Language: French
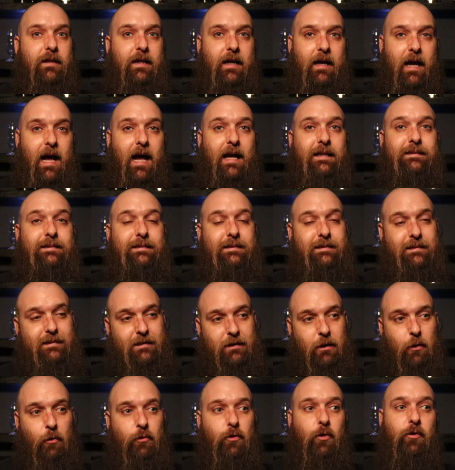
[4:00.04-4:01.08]
terrasse
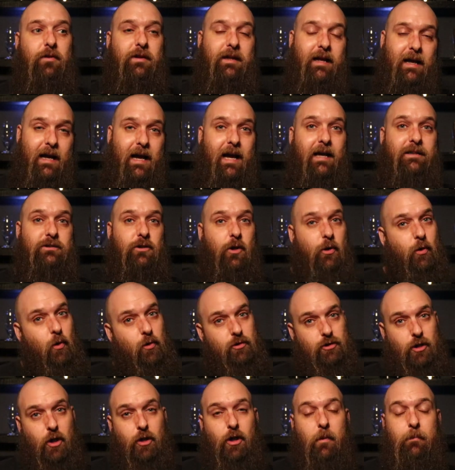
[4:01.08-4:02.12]
si on a une terrasse, une
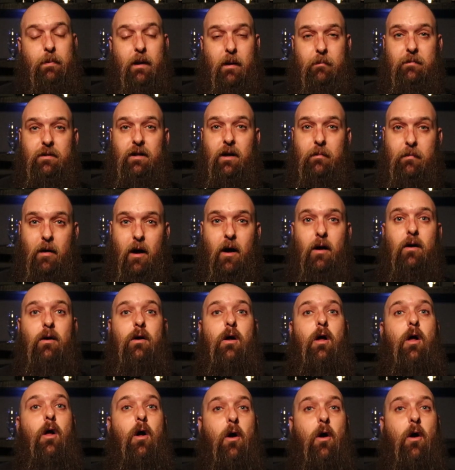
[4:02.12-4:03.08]
autre sorte de permis de bar.